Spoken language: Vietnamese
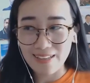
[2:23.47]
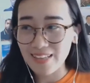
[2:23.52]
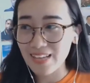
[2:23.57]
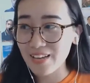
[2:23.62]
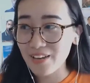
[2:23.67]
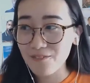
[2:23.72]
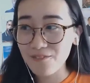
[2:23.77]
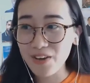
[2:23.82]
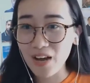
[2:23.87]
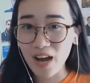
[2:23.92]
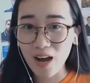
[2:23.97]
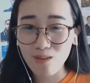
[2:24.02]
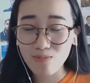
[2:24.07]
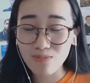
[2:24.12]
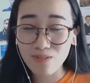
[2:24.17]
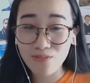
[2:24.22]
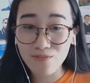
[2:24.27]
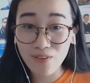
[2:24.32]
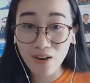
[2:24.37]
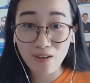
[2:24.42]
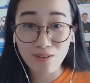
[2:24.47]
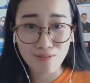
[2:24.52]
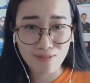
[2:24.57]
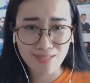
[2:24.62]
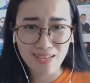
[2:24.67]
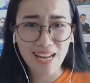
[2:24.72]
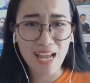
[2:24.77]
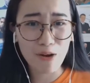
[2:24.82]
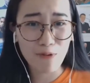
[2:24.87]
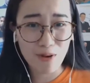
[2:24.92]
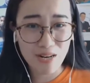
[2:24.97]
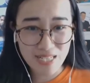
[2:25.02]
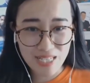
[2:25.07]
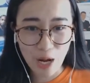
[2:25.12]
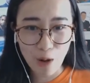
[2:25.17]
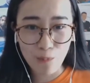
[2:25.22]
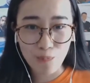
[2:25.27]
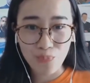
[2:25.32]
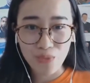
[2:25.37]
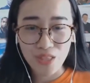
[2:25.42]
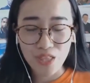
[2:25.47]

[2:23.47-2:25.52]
Thì cái việc học từ vựng nó rất là quan trọng.